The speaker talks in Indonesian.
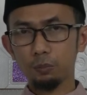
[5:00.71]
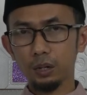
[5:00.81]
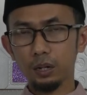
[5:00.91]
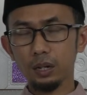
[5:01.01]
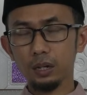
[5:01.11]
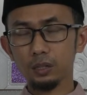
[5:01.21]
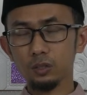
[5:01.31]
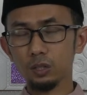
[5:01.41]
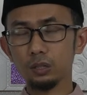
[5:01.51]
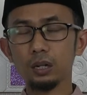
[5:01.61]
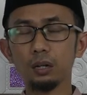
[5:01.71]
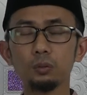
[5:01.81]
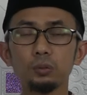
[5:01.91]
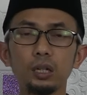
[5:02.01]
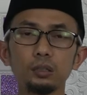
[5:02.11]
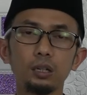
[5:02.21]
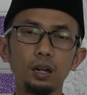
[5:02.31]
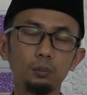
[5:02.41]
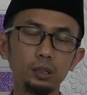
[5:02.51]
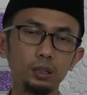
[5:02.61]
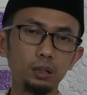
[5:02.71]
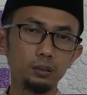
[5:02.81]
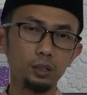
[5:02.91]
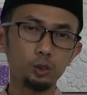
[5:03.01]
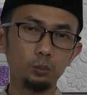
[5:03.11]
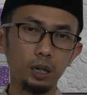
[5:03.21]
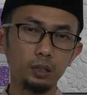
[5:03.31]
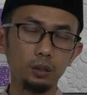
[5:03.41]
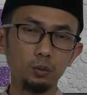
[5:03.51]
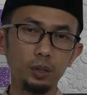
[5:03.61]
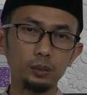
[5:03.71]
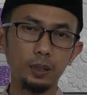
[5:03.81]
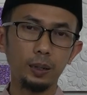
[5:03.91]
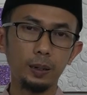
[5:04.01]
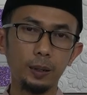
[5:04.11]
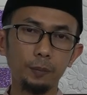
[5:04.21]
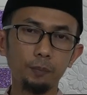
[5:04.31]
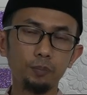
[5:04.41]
Maka saudaraku yang dirahmati Allah Subhanahu wa taala,